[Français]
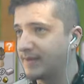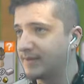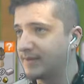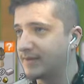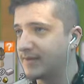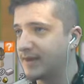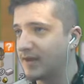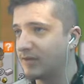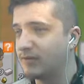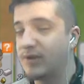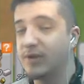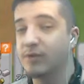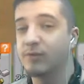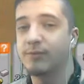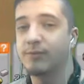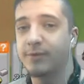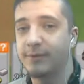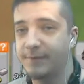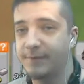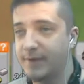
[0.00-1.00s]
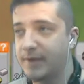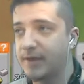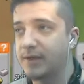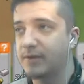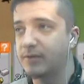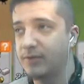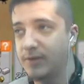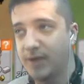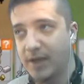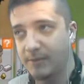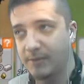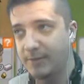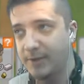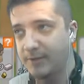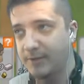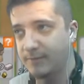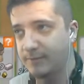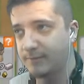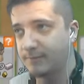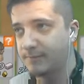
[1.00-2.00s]
Car oui, on peut faire une armée.
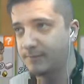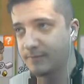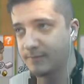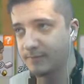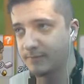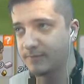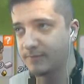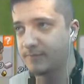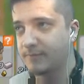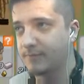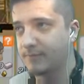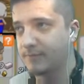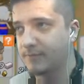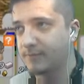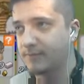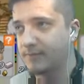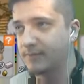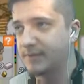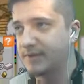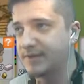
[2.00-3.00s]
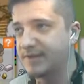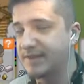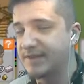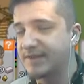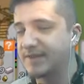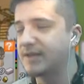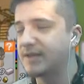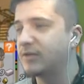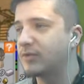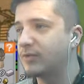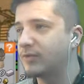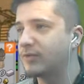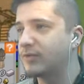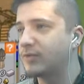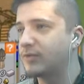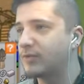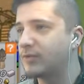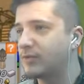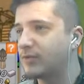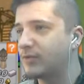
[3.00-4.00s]
C'est ça
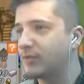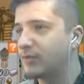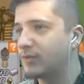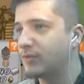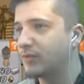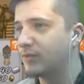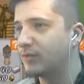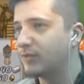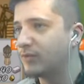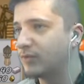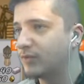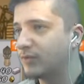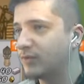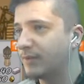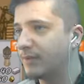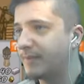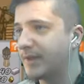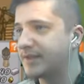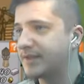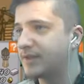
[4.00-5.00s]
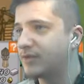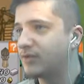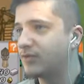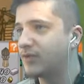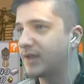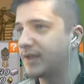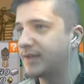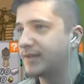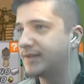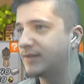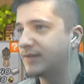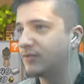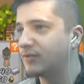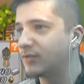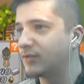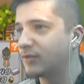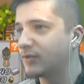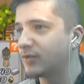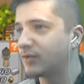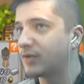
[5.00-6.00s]
la particularité du
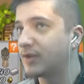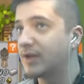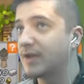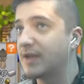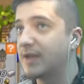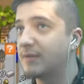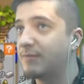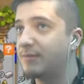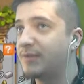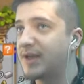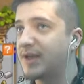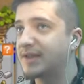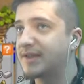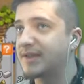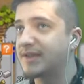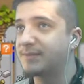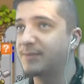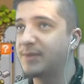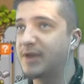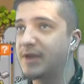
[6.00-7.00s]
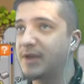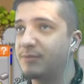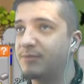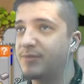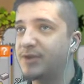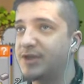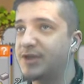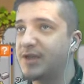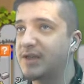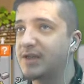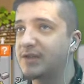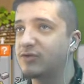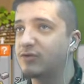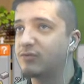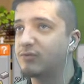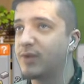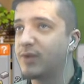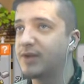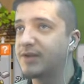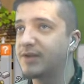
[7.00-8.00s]
truc. Plein d'aspects RPG avec du
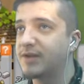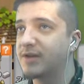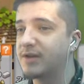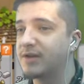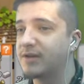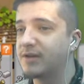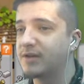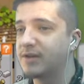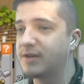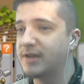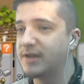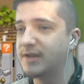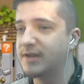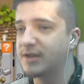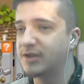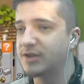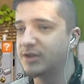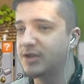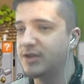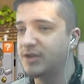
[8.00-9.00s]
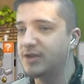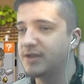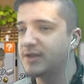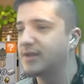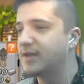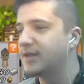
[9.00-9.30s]
mana, de l'énergie,